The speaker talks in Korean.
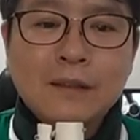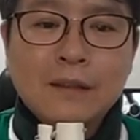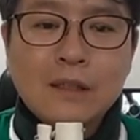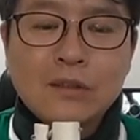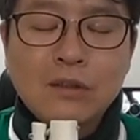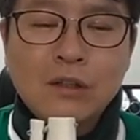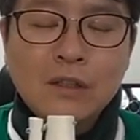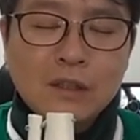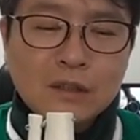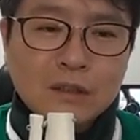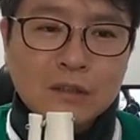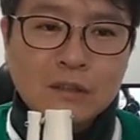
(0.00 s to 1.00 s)
그래서
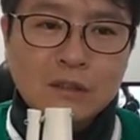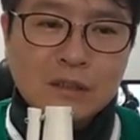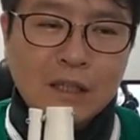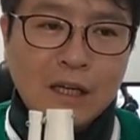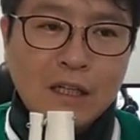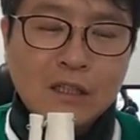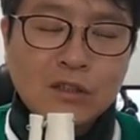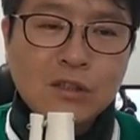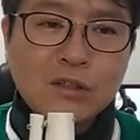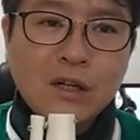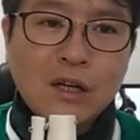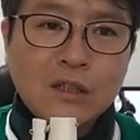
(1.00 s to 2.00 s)
그 차이를
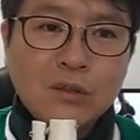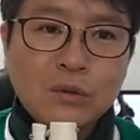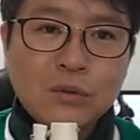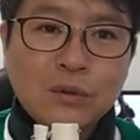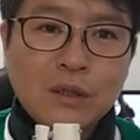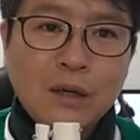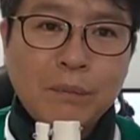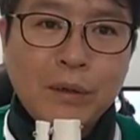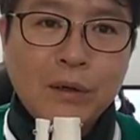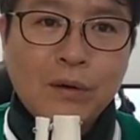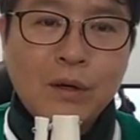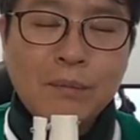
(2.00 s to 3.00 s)
결정하는 요소가
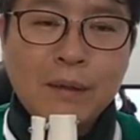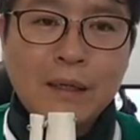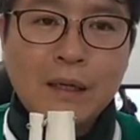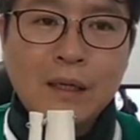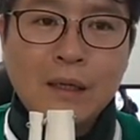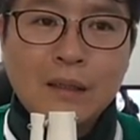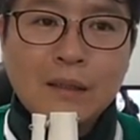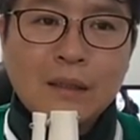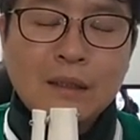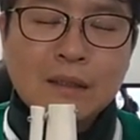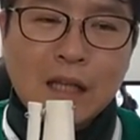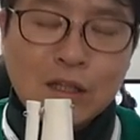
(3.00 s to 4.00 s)
뼈가 얼마나
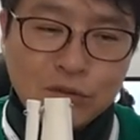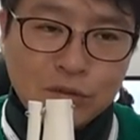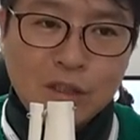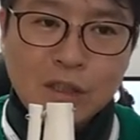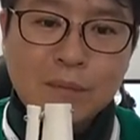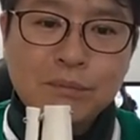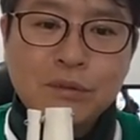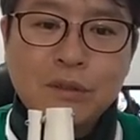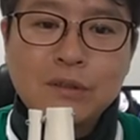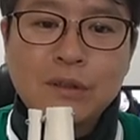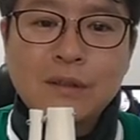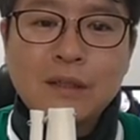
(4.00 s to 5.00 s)
단순하게
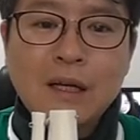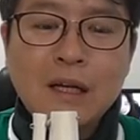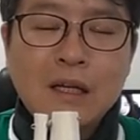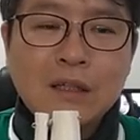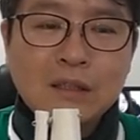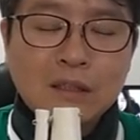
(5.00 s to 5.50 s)
부러졌나,